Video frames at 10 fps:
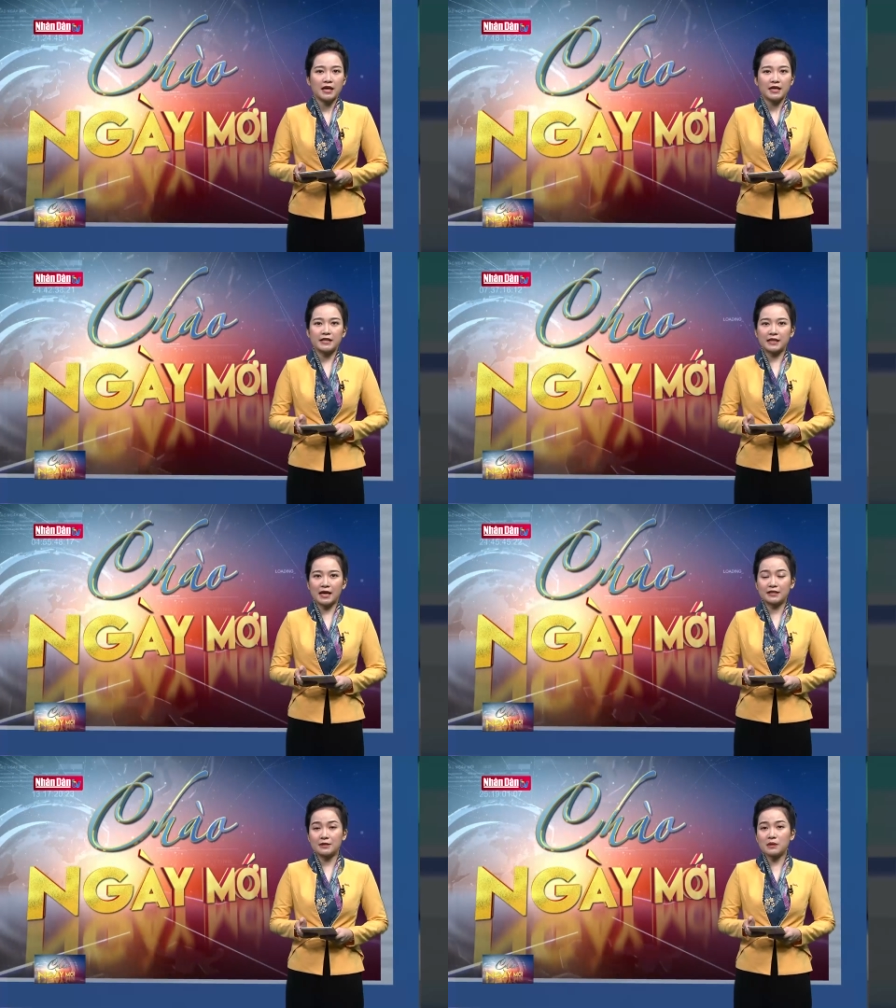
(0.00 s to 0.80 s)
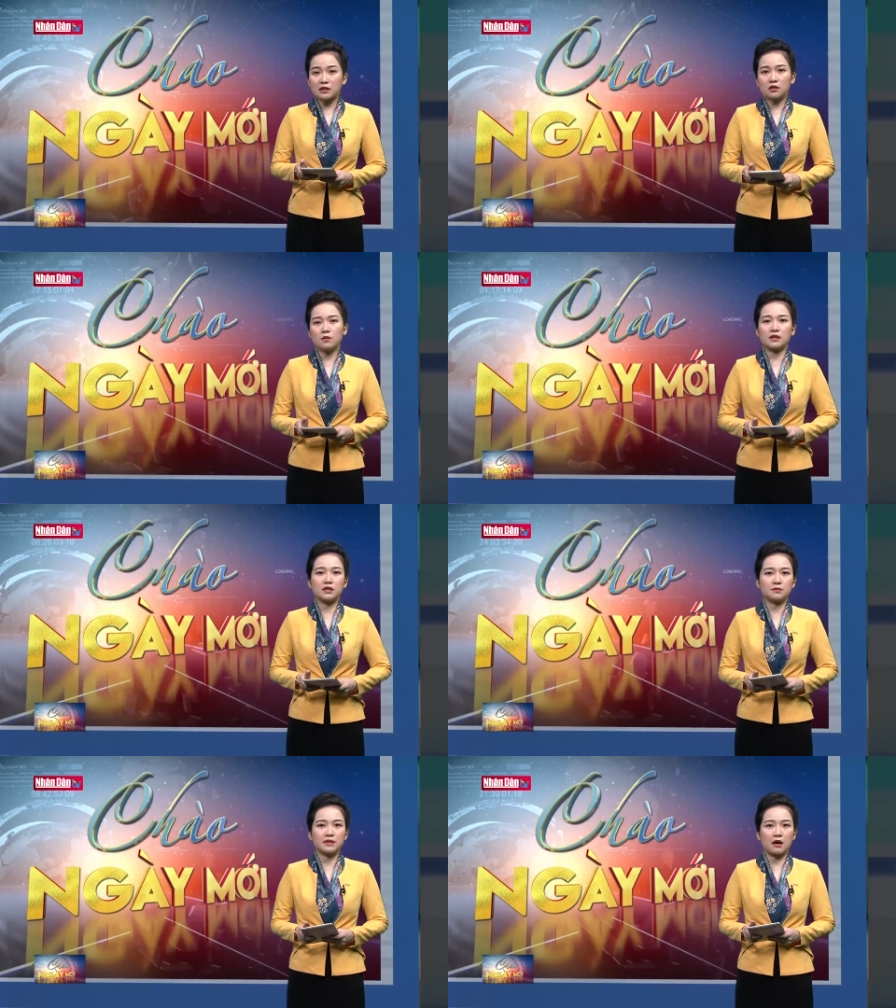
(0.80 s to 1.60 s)
Hiện tại thì bất cứ hoạt
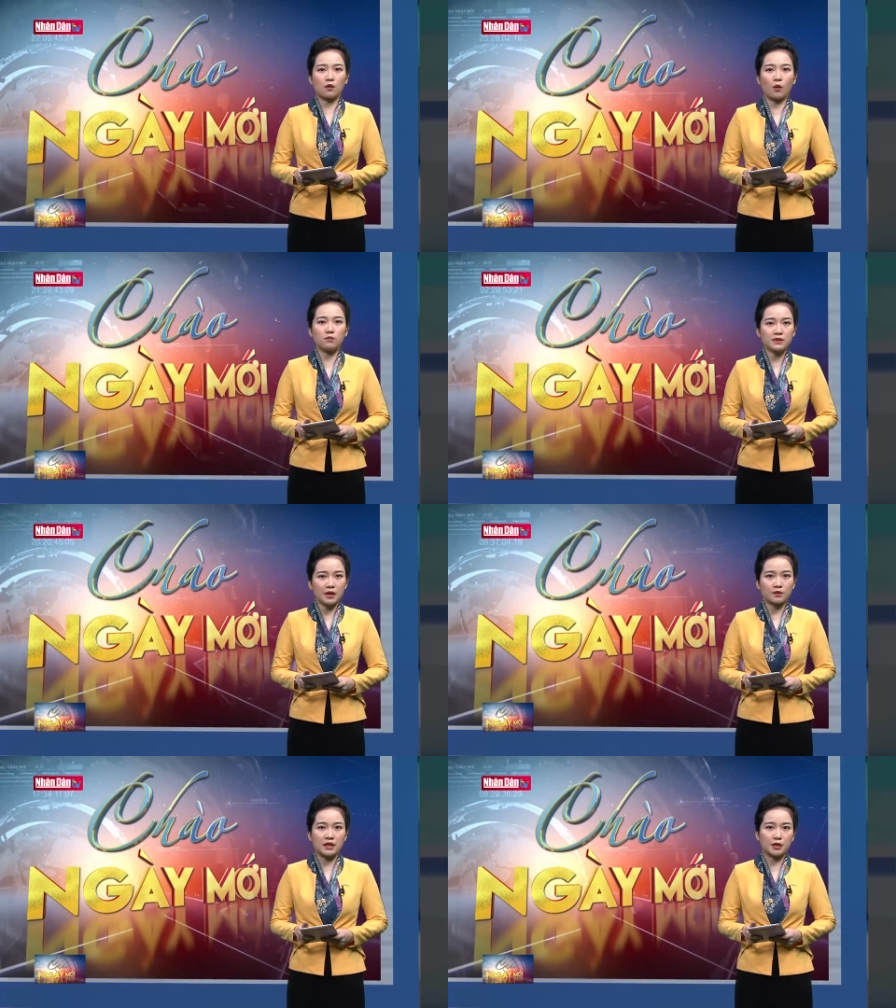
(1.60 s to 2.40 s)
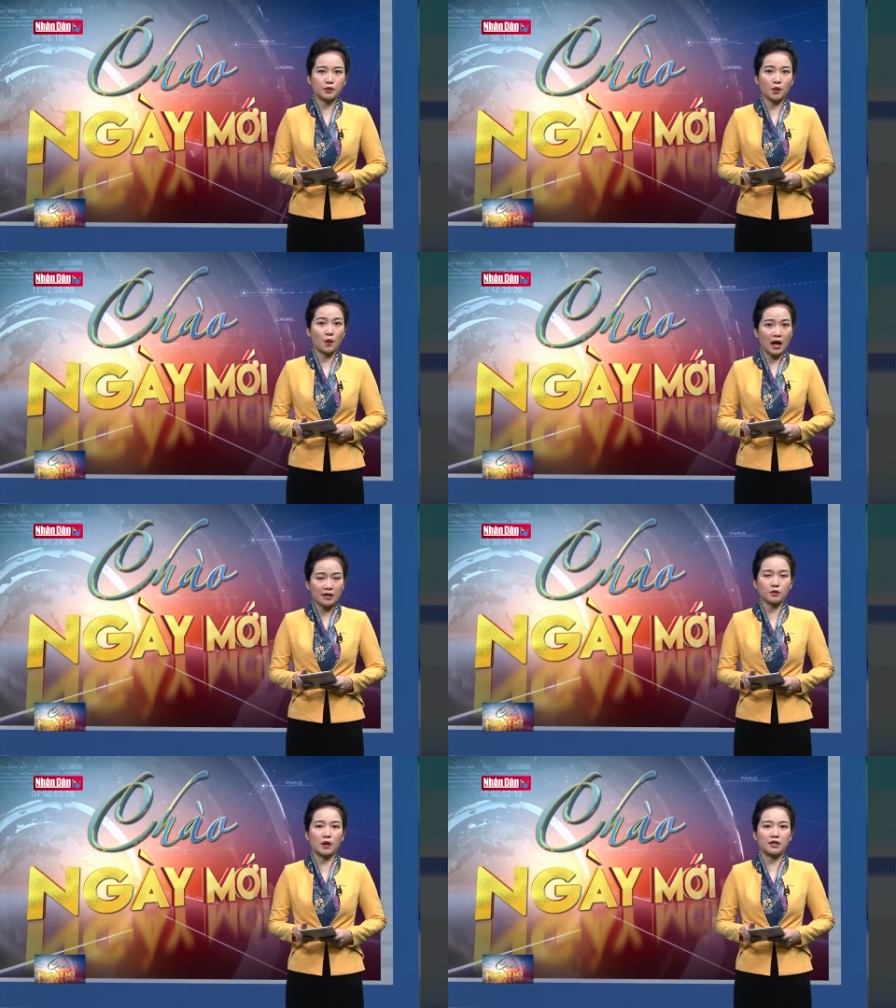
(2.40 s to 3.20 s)
động nào cũng đều đặt yếu tố an
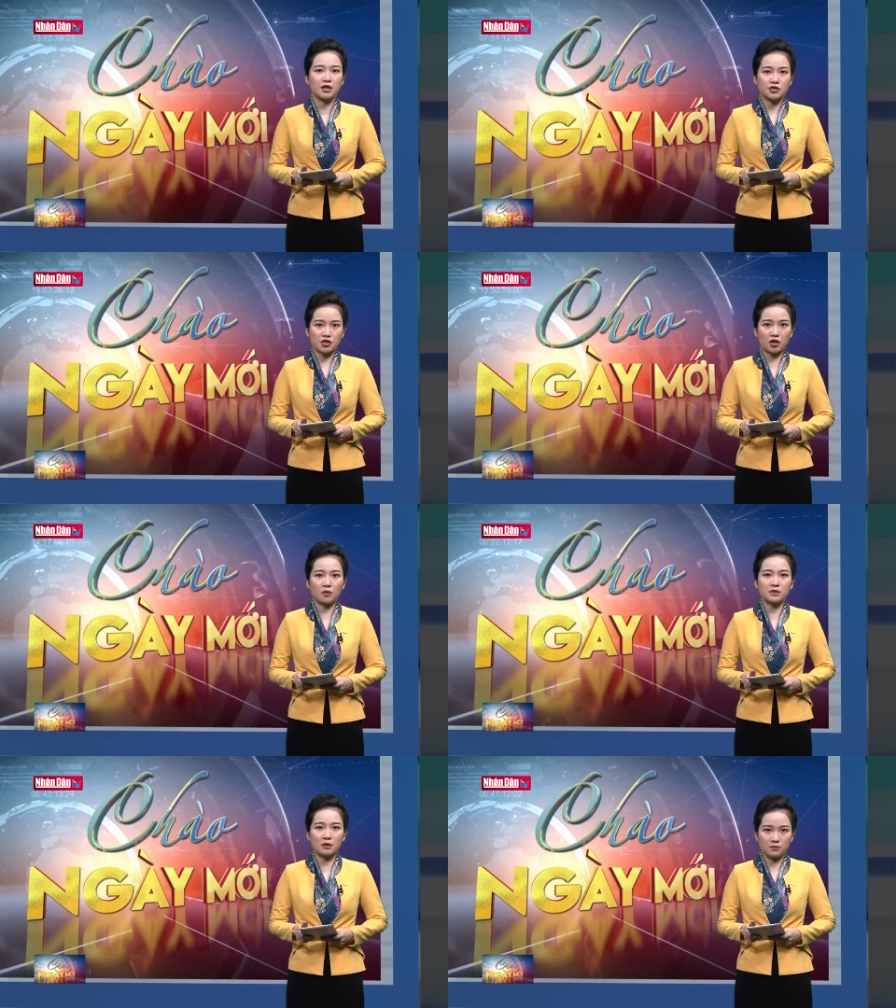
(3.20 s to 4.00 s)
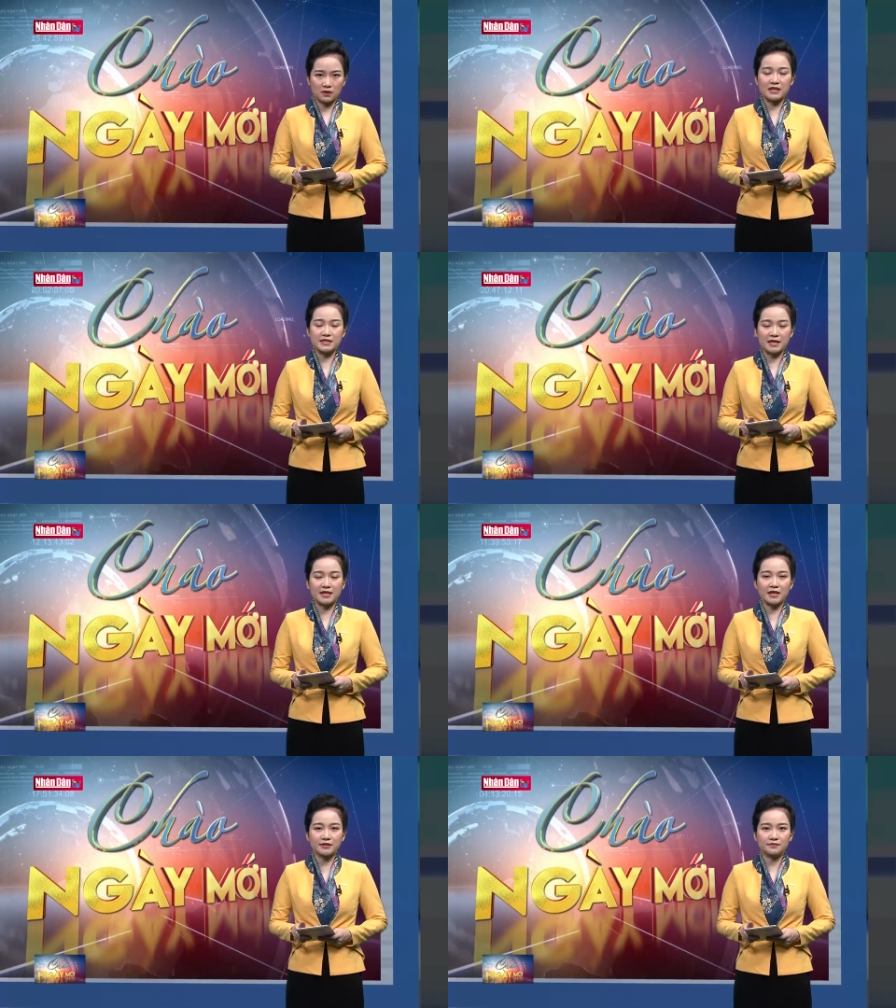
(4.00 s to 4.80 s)
toàn cho cộng đồng lên trên hết.